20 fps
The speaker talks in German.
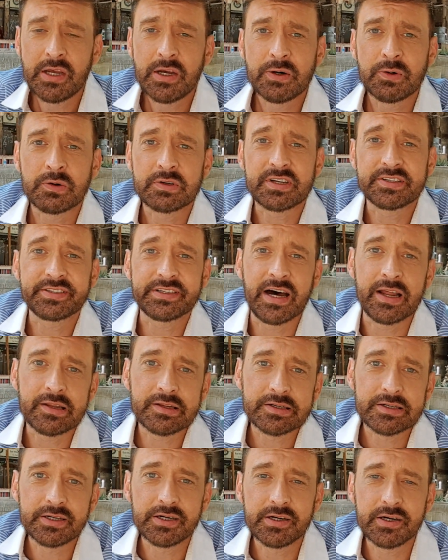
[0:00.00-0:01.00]
und das
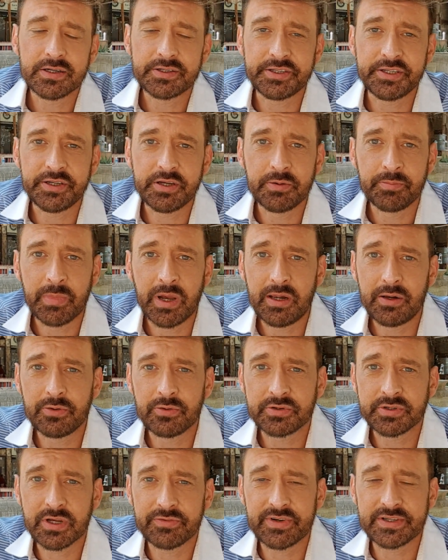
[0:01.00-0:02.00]
andere die
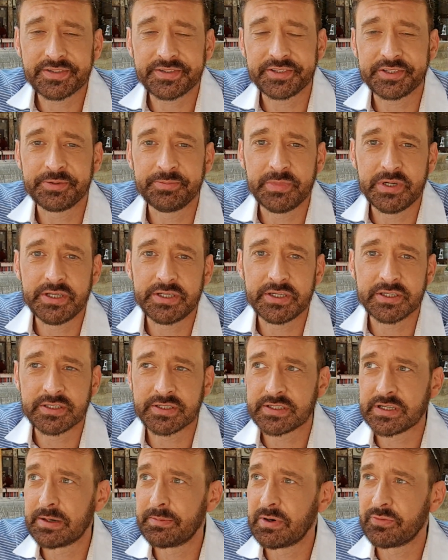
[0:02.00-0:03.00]
Meldung der westlichen Medien,
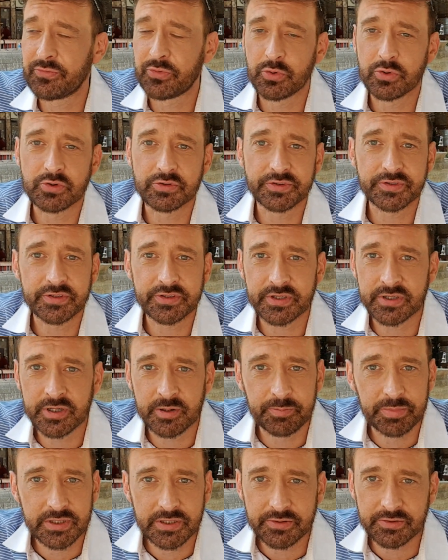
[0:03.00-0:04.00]
sagen wir mal Fokus, äh,
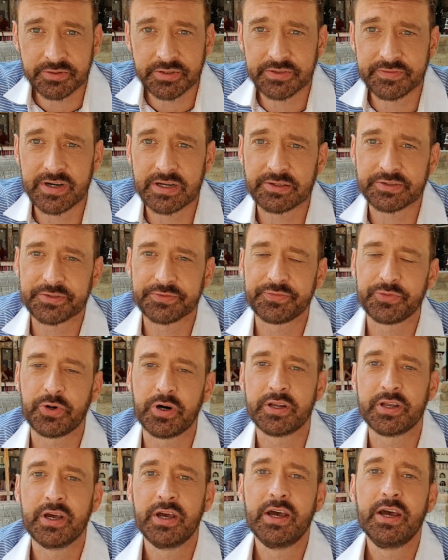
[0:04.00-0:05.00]
Bild und so weiter und so fort,